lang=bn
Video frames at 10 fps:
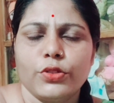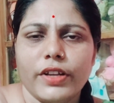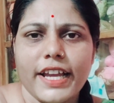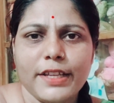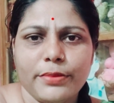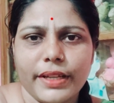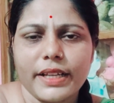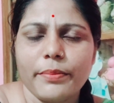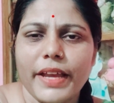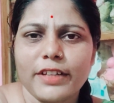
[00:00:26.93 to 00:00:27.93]
সো গাইজ
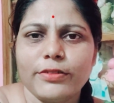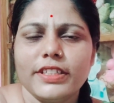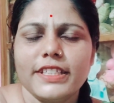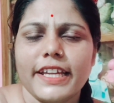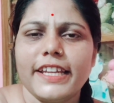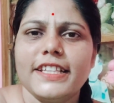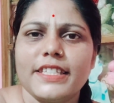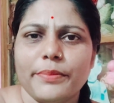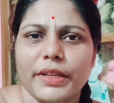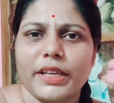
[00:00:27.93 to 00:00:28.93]
ওয়েলকাম ব্যাক টু দি চ্যানেল
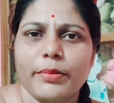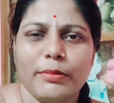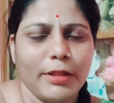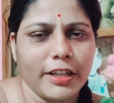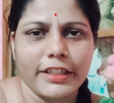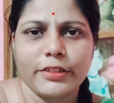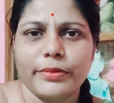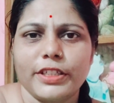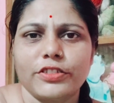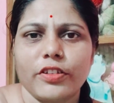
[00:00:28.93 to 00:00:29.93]
সিম্পল কাপল ব্লগারে
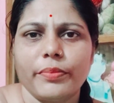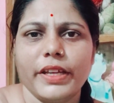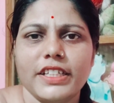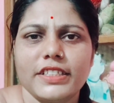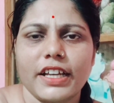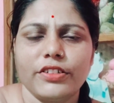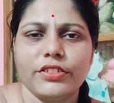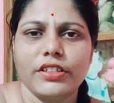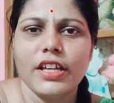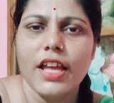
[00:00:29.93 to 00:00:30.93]
তোমাদের সবাইকে
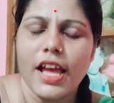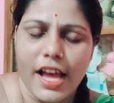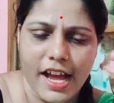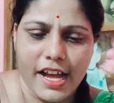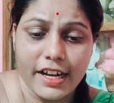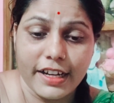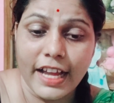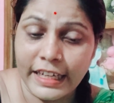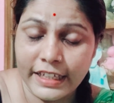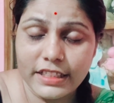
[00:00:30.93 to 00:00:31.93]
স্বাগত আর
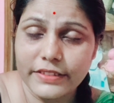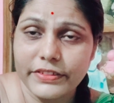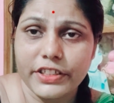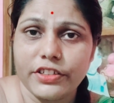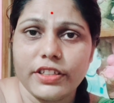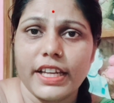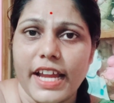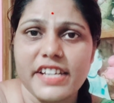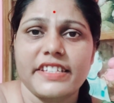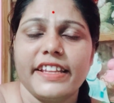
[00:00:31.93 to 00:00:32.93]
কালকের যে ভিডিওটা
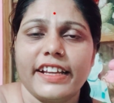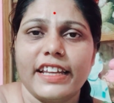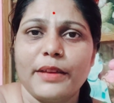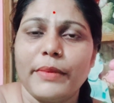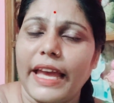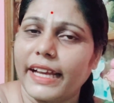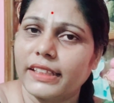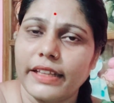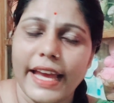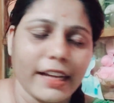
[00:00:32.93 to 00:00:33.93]
লাস্ট দেখলাম এক
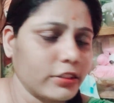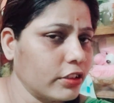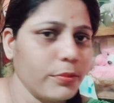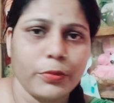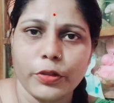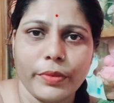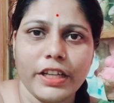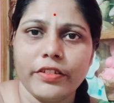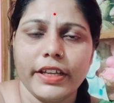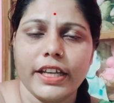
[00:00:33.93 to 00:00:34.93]
একদম
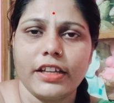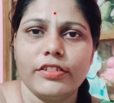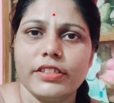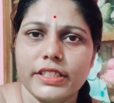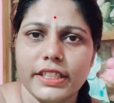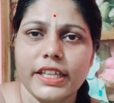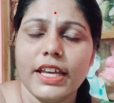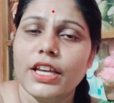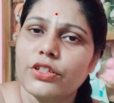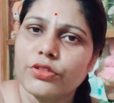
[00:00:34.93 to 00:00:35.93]
প্রমাণ হয়ে গেল যে
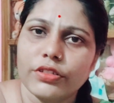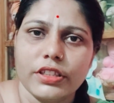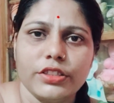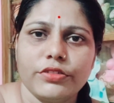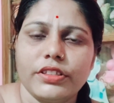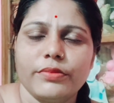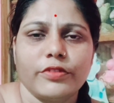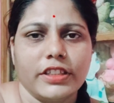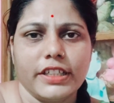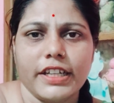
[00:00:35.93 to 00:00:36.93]
সত্যি সত্যি
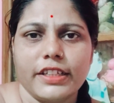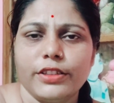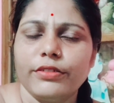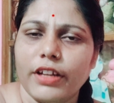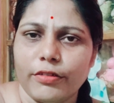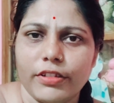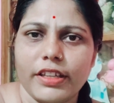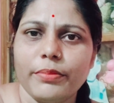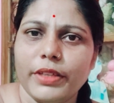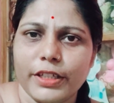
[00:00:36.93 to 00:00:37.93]
মন্দিরা কিন্তু
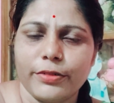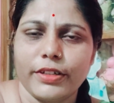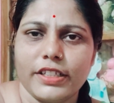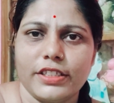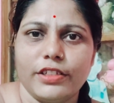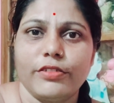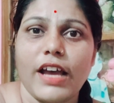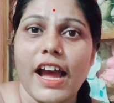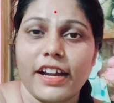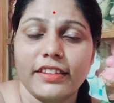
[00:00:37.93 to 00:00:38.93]
রাহুলকে বিয়ে করেছিল
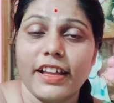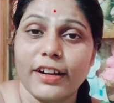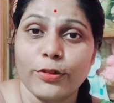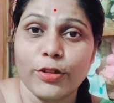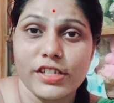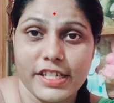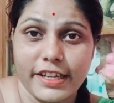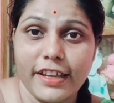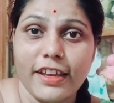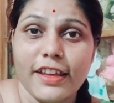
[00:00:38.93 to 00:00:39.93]
আর তার
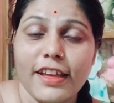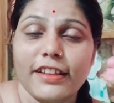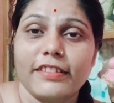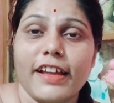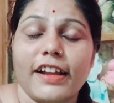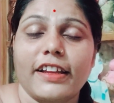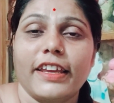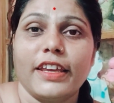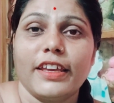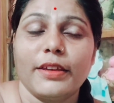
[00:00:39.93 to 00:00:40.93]
কষ্টে
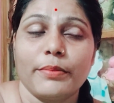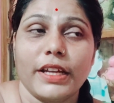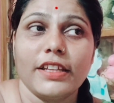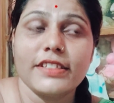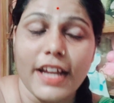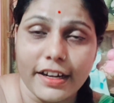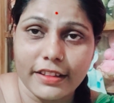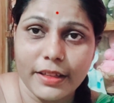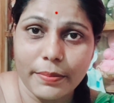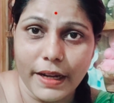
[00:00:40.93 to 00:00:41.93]
তাকে মানে
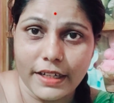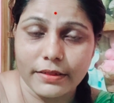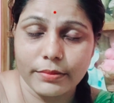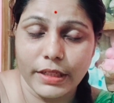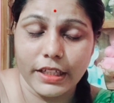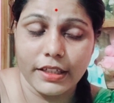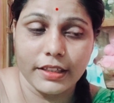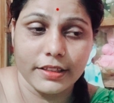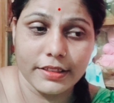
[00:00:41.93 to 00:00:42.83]
ছাড়তে পার মানে